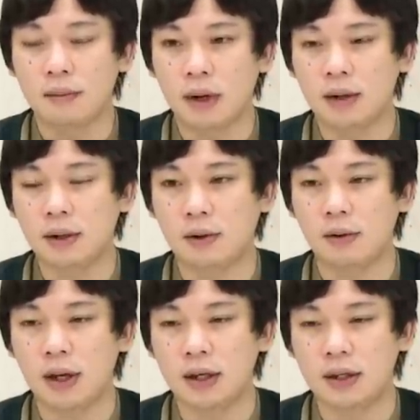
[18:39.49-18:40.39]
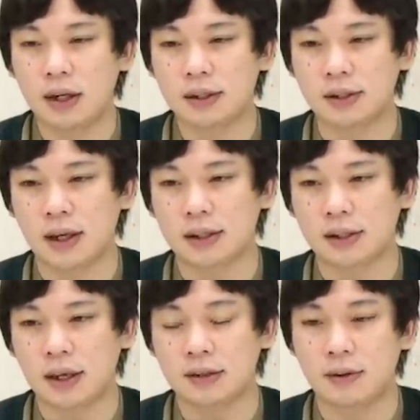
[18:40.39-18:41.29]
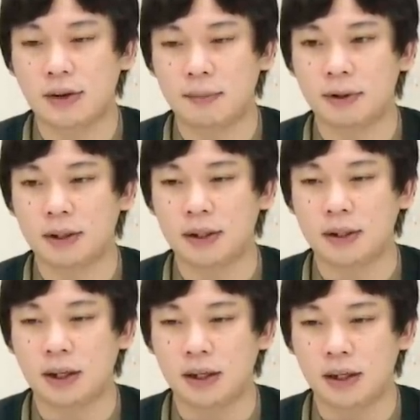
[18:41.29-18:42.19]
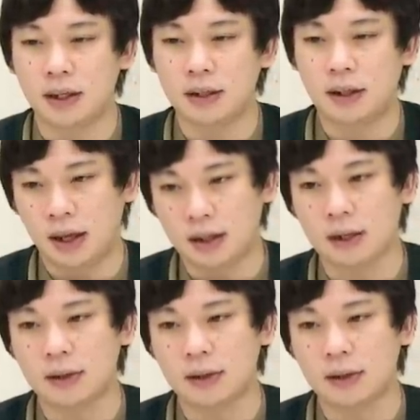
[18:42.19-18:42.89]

まあ、あとはこれクラスのやつ原則壁とか出てきたり、ね、